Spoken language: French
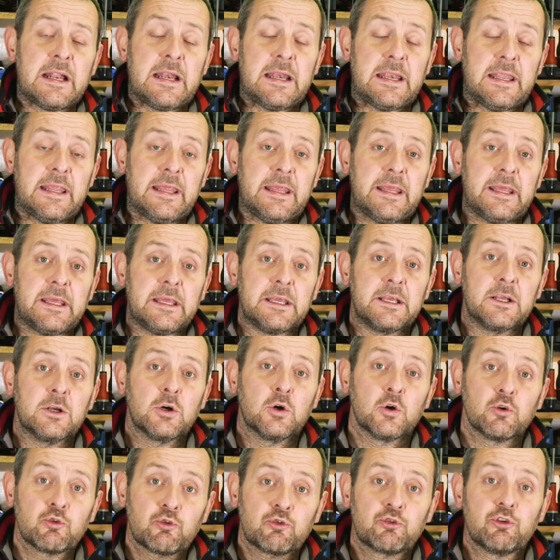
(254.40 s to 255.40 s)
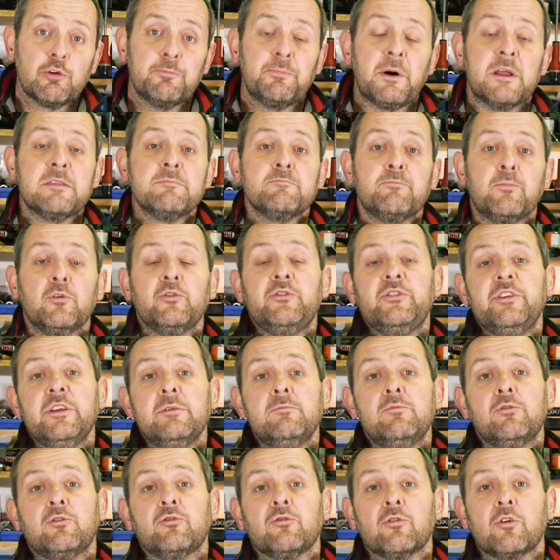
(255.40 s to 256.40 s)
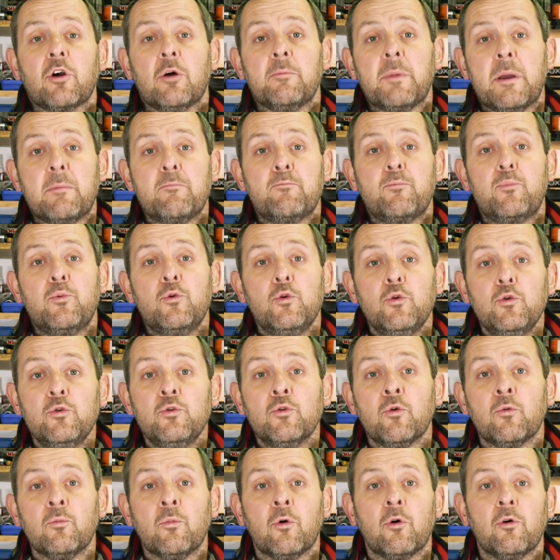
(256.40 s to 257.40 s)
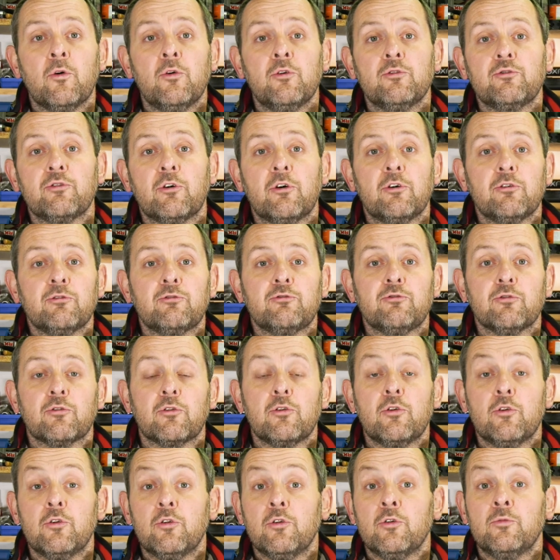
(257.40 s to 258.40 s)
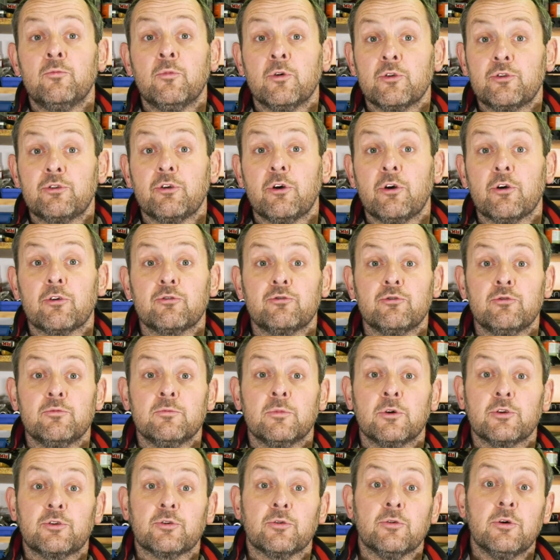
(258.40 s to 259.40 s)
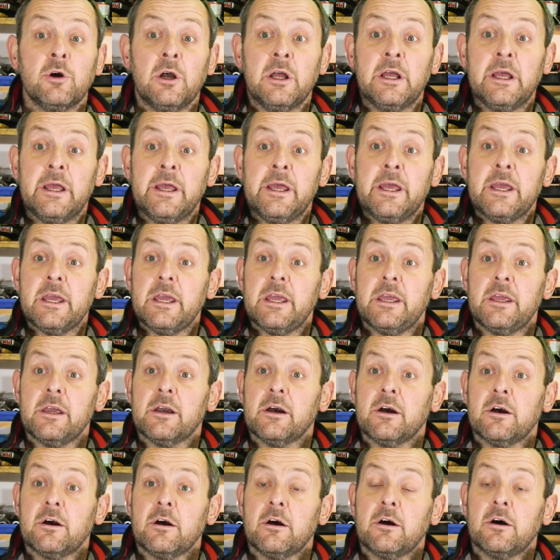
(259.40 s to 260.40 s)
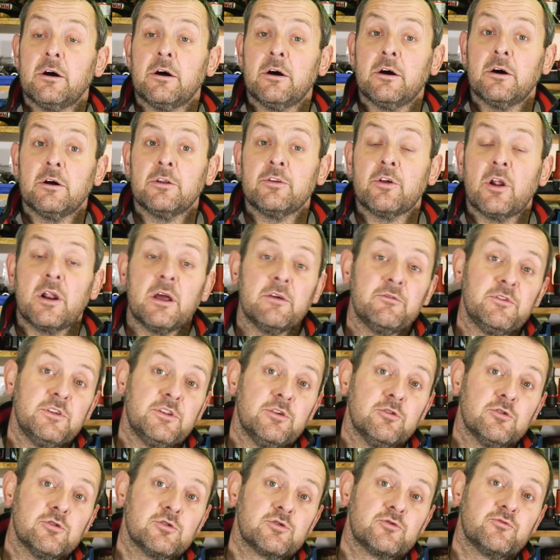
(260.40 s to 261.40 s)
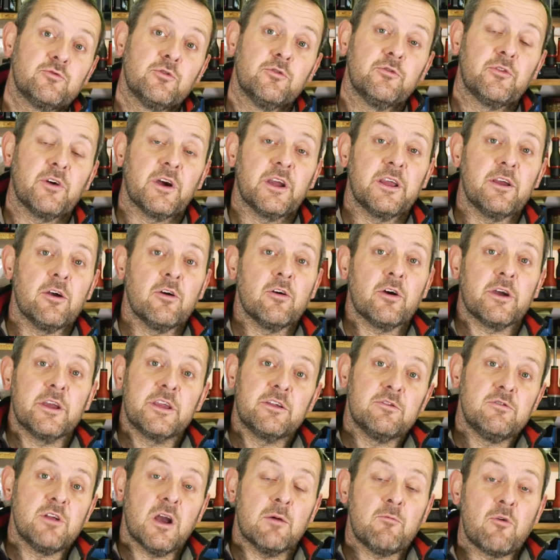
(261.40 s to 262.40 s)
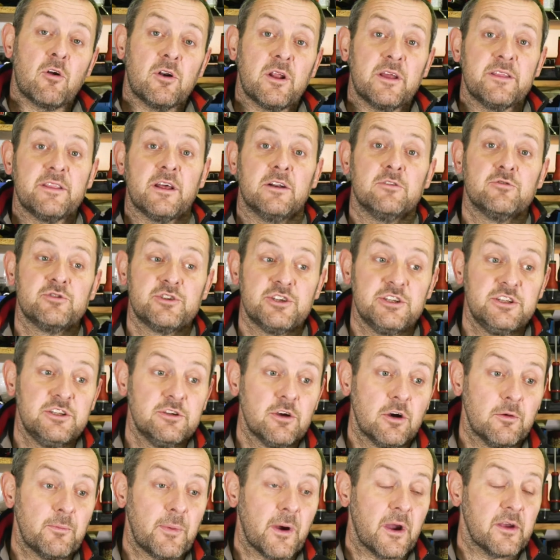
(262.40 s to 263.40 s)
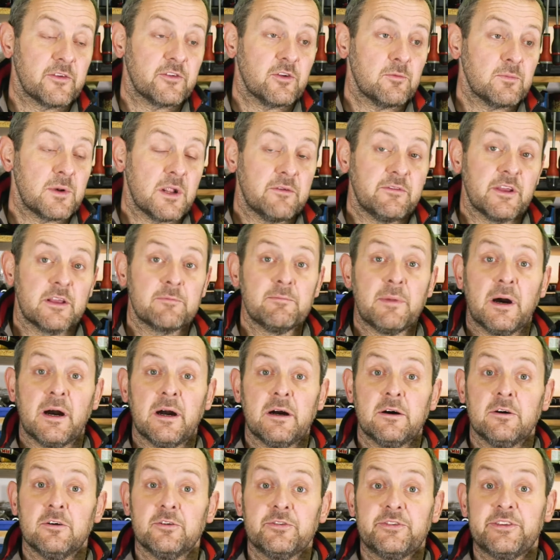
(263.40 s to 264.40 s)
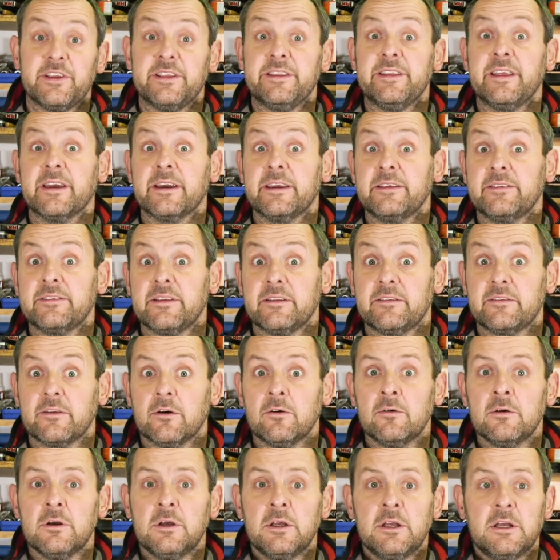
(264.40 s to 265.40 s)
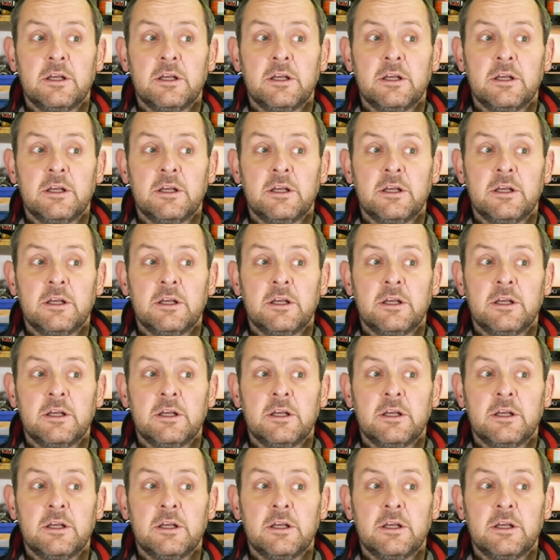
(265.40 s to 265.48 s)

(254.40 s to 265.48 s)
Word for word: Les causes de panne possibles sont quand même plus nombreuses sur le moteur d'une moto. Et dans la vidéo, je vous ferai régulièrement l'analogie, par exemple, avec ma Ténéré 700,